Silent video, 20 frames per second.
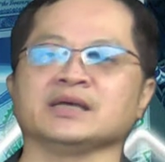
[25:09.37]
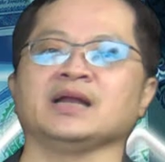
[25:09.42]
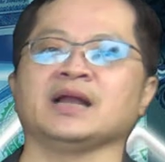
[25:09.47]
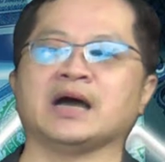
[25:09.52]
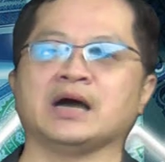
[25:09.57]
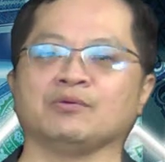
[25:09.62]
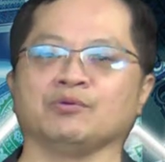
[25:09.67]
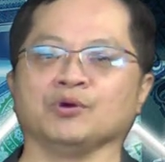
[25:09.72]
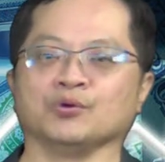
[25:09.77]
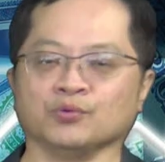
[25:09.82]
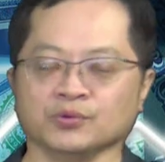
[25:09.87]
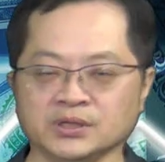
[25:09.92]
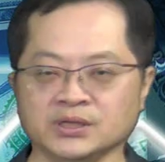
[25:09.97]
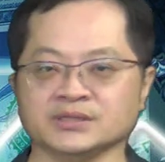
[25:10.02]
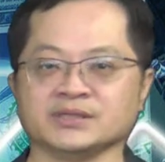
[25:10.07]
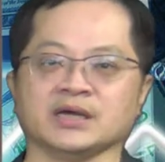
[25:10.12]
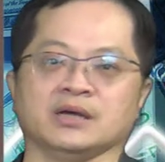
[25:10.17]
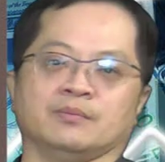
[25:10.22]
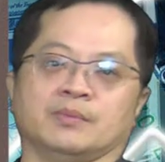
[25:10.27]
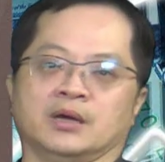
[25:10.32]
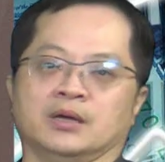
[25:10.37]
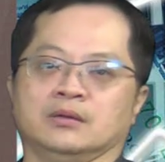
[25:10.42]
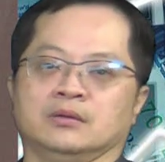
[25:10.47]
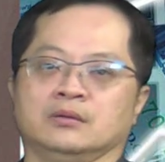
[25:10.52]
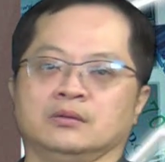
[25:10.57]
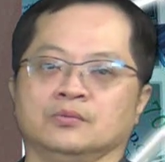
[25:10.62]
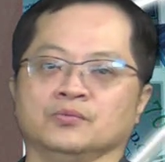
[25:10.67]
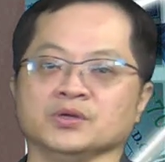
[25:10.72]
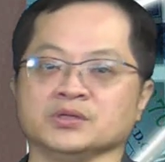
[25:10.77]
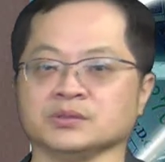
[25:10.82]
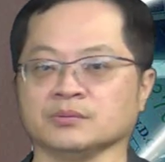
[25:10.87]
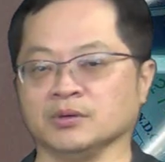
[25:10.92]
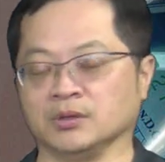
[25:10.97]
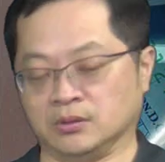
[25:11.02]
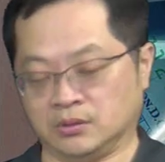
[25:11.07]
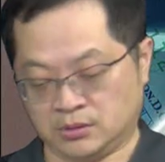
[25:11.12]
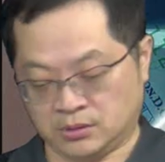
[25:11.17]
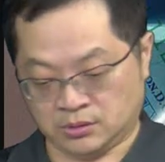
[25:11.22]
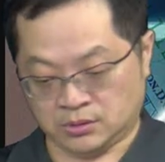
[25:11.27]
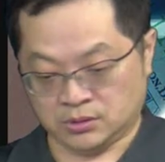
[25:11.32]
拉回，我一定再买。为什么？
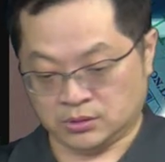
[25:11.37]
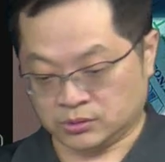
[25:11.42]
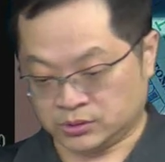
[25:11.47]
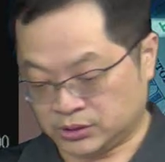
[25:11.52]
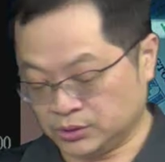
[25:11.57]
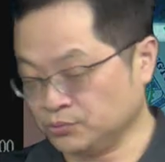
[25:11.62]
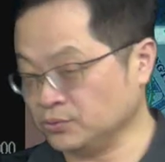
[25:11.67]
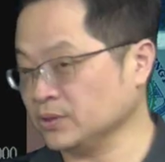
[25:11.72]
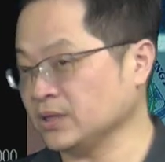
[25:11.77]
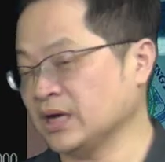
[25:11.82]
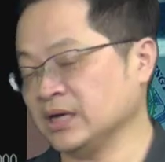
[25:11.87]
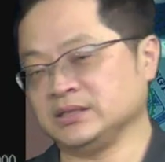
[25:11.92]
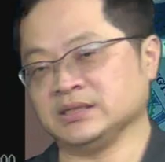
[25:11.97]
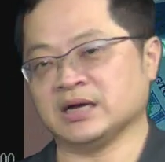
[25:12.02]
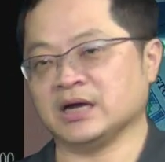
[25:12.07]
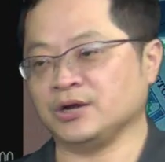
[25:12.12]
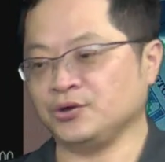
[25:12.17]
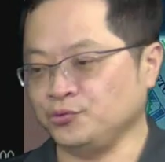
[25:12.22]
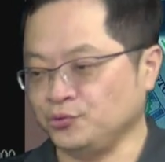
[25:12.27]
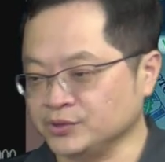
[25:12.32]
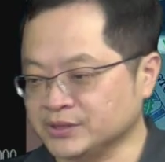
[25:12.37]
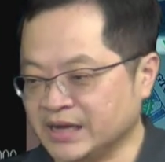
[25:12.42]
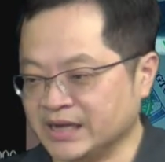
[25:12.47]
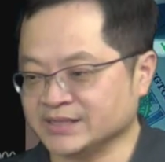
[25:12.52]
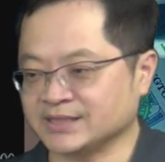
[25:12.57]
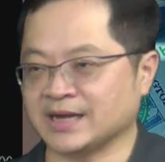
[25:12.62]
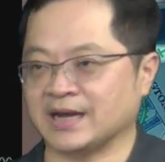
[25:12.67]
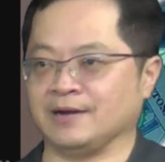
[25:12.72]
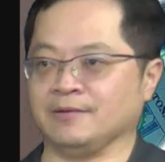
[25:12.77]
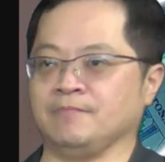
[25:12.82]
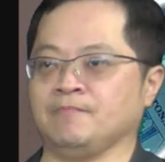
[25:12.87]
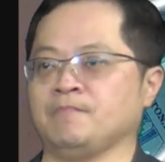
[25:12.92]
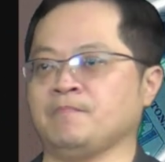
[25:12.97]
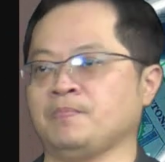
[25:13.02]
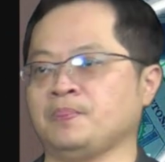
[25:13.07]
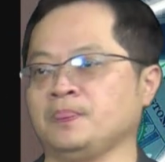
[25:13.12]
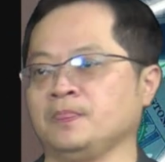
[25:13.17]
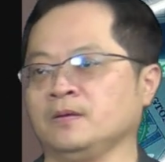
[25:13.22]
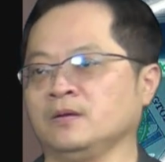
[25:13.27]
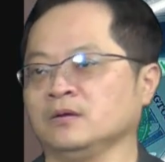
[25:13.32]
请问大家，铝在涨，
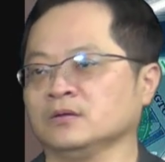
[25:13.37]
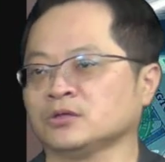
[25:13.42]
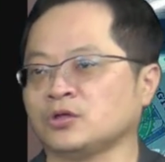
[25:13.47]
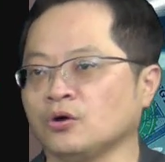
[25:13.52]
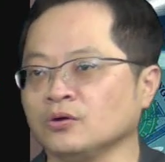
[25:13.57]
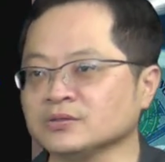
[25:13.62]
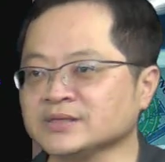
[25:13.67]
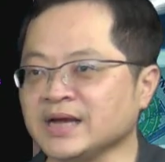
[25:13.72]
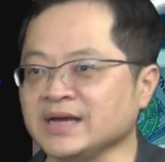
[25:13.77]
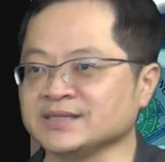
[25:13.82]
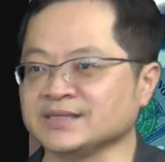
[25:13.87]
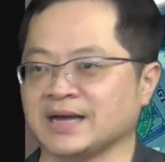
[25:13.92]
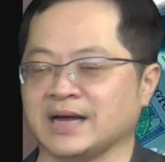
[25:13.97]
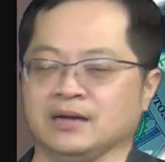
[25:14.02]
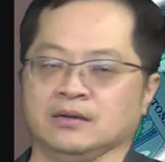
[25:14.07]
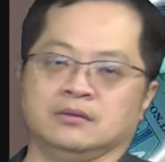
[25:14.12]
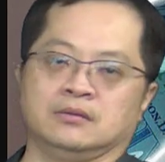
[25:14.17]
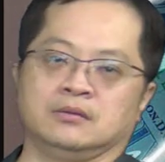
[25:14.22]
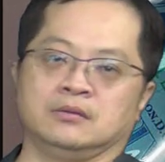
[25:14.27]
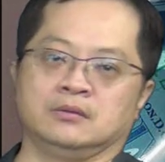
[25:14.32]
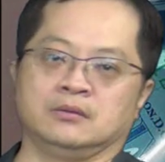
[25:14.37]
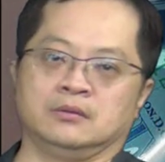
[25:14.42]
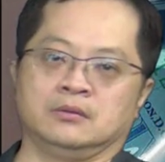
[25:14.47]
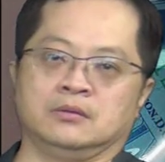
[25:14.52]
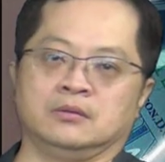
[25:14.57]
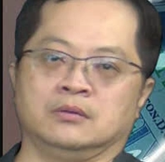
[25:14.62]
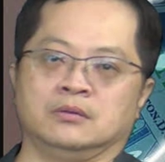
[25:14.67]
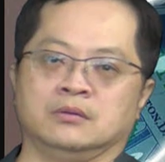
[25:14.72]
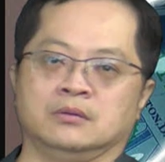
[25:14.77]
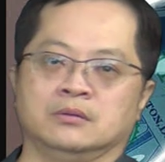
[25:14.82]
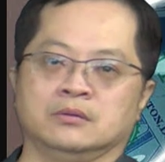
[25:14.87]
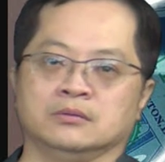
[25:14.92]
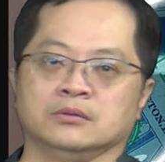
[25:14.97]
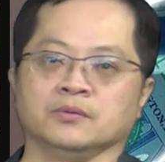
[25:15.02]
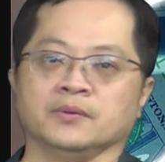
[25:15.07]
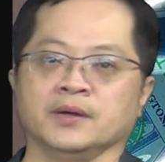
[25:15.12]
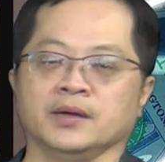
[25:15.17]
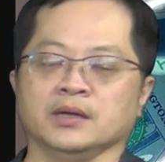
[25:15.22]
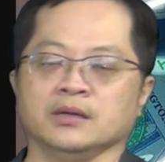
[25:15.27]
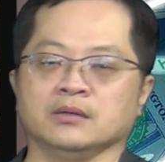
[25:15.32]
铜在涨，对
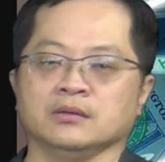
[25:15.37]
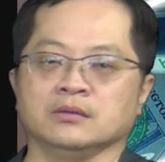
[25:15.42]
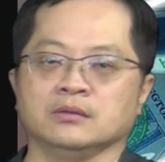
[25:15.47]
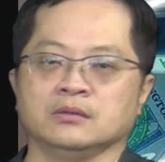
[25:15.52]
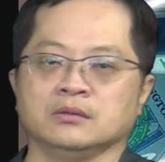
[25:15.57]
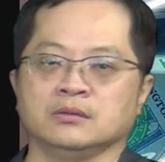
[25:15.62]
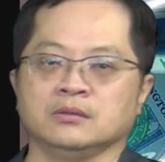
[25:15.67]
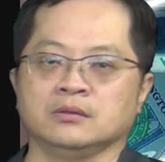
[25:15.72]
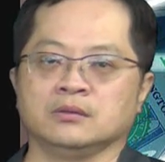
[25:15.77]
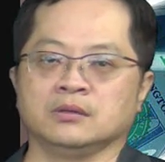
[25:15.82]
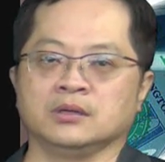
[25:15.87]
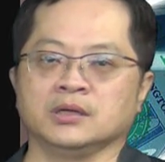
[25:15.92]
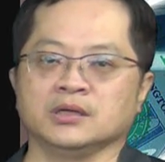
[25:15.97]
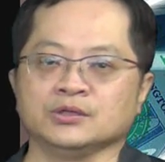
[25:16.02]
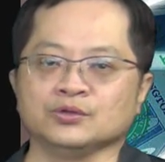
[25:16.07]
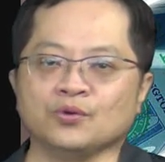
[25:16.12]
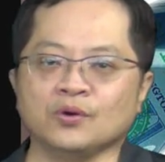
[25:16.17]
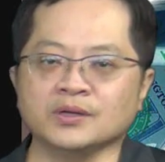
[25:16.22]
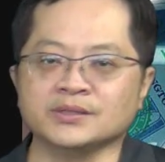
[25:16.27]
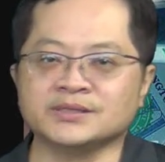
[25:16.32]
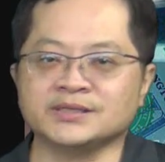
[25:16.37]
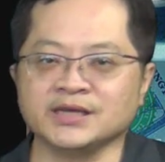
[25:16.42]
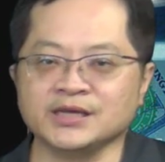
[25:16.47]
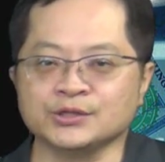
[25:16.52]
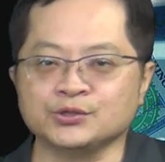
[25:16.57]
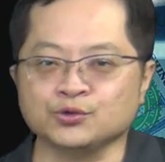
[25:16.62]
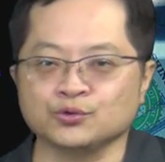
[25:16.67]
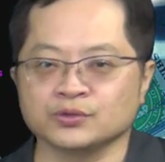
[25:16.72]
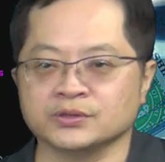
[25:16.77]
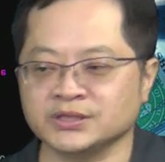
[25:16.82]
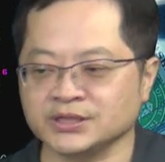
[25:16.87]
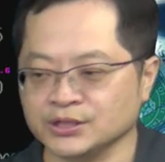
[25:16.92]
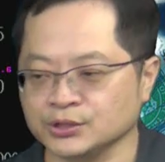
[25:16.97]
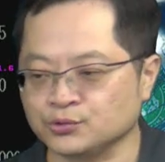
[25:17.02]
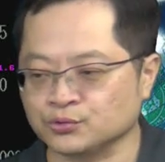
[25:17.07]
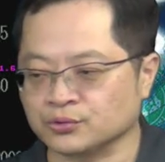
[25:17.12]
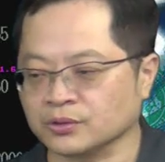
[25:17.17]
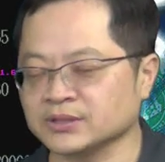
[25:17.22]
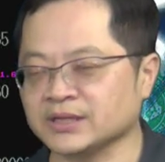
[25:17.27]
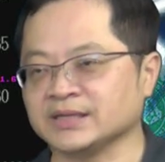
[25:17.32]
不对？很多基础金
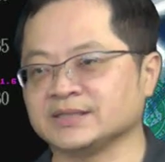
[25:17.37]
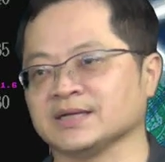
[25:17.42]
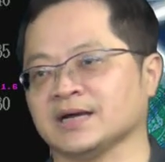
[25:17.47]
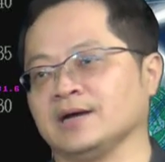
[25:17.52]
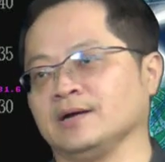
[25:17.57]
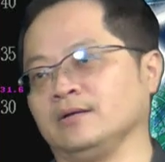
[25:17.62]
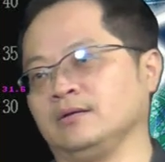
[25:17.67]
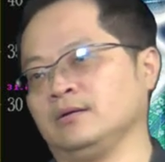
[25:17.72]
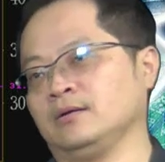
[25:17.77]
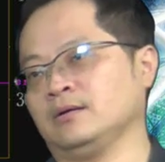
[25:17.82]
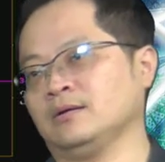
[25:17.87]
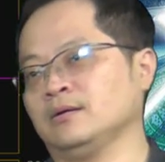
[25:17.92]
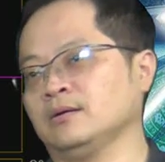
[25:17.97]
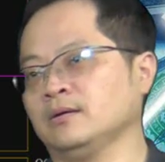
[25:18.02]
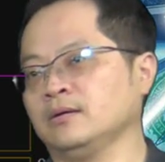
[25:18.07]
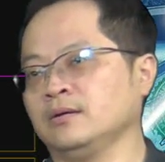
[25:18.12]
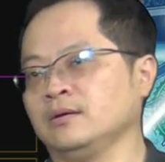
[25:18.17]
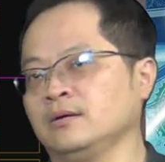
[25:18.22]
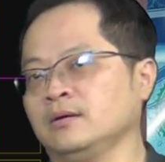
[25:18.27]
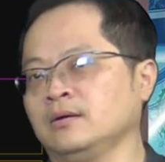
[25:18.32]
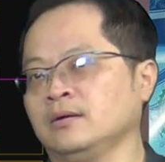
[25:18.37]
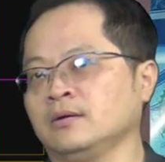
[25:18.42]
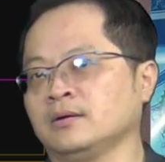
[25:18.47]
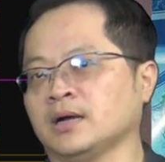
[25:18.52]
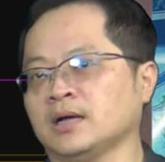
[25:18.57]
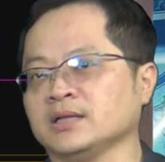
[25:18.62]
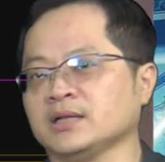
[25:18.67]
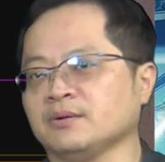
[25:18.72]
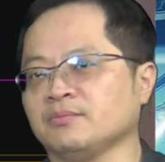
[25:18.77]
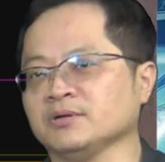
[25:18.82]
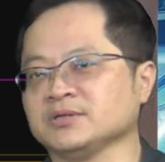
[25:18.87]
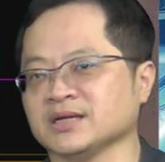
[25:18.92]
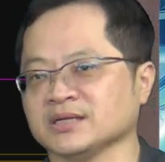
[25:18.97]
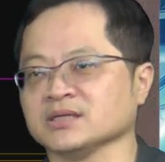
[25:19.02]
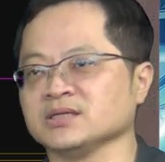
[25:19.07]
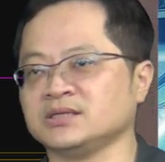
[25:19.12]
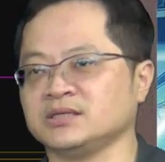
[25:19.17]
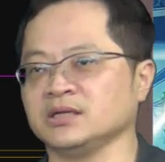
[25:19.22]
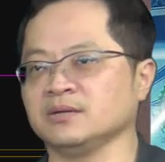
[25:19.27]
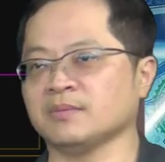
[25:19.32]
属都在涨。难道不会涨
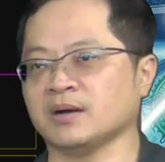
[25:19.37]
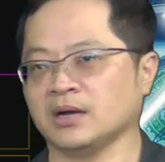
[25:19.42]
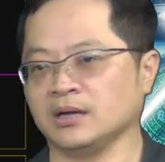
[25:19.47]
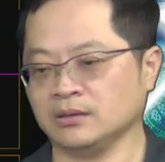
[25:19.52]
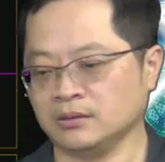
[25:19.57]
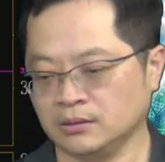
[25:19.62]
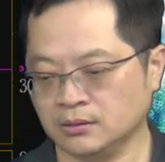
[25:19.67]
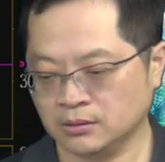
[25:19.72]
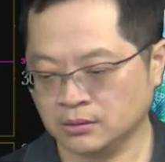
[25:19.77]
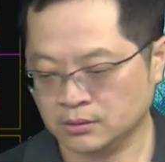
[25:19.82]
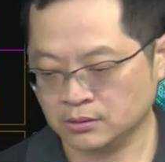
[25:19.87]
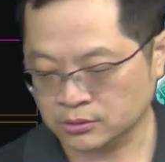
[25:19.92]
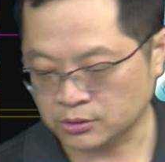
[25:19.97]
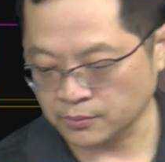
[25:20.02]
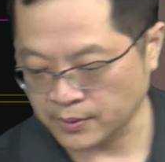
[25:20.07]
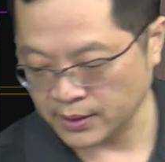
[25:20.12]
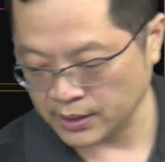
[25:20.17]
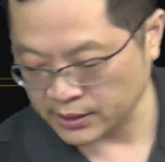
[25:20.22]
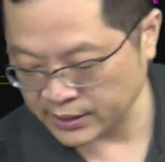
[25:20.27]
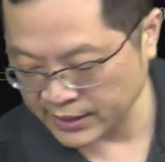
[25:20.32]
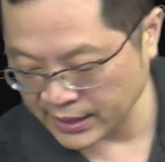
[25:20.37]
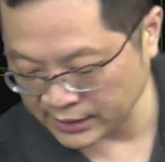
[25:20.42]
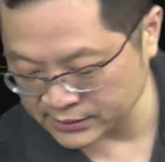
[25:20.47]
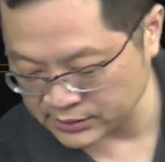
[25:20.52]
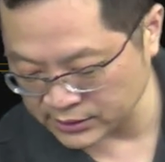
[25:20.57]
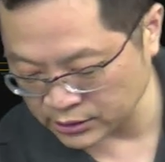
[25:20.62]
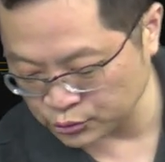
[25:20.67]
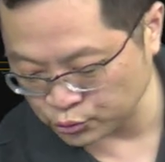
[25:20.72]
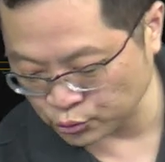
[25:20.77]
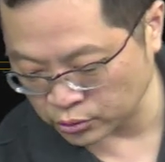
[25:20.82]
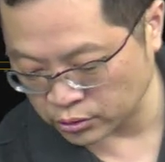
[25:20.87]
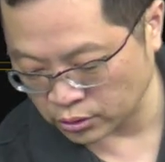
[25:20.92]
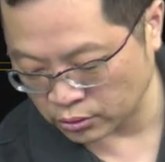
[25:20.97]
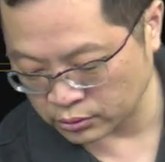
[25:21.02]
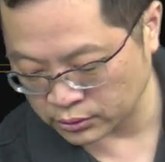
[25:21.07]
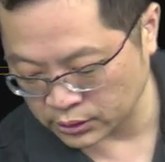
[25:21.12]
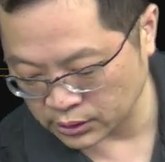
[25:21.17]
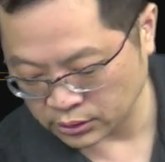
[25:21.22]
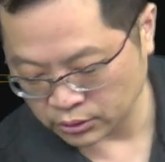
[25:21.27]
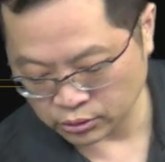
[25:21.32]
这些吗？对不对？你看这些做铜
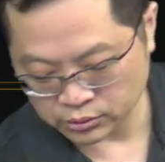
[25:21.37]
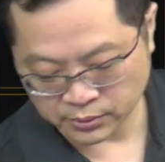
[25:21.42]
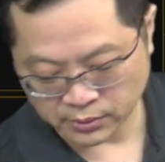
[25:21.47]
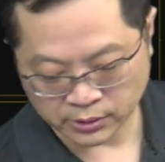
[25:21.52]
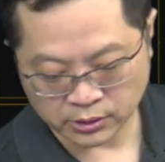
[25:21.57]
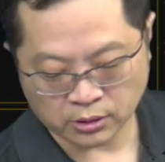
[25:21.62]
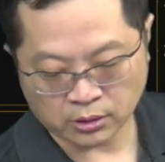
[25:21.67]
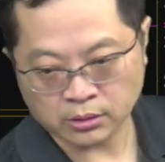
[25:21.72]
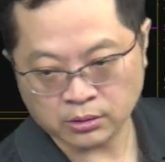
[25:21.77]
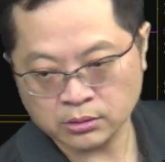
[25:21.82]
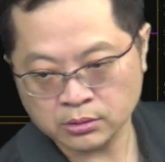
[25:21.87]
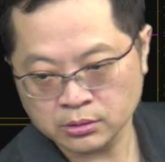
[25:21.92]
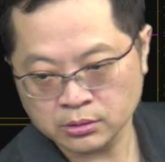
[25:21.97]
的，投资朋友，